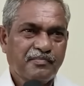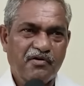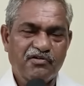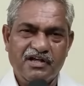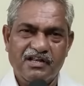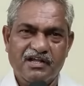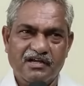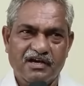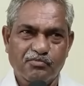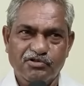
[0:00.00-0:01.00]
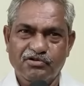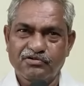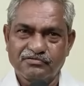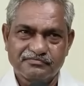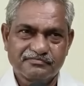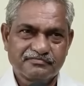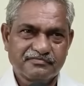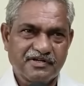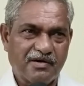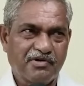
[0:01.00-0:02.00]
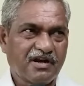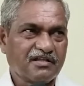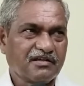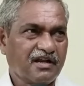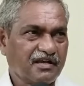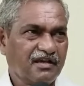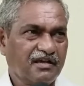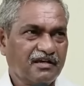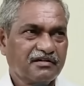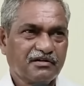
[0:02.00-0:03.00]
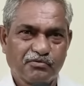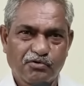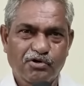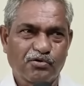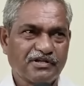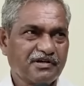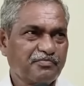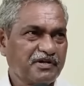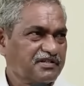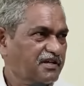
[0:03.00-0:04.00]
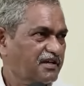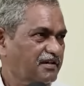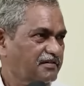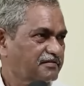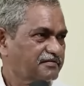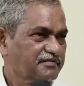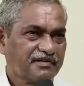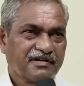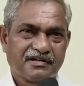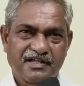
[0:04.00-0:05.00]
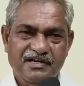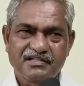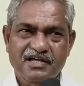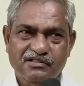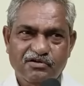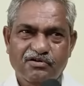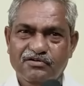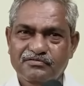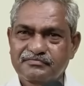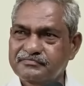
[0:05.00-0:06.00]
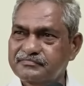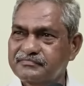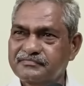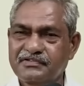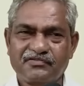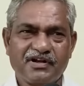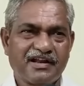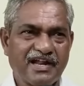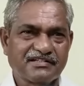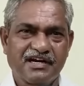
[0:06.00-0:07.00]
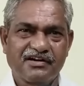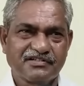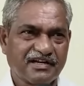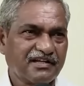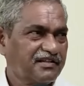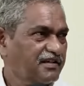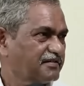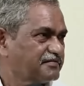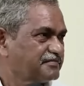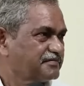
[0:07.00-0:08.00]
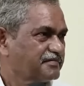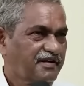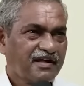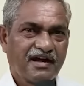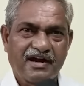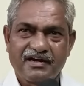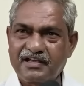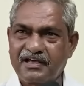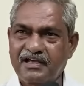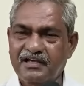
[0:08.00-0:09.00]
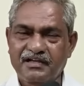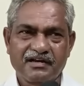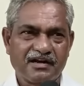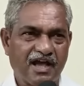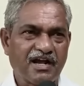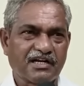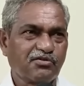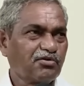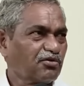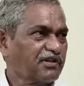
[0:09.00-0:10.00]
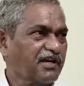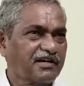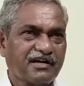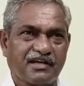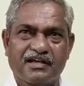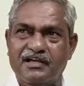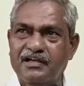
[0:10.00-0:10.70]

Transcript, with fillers: పవన్ కళ్యాణ్ గారి ముద్దు అమర్నాథ్ గారికి ఓటు అని చెప్పేసి నినాదాలతో ఇవాళ డ్యాన్స్ వేయడం జరిగింది అంటే నాకు అర్థమవుతున్నది ఏంటంటే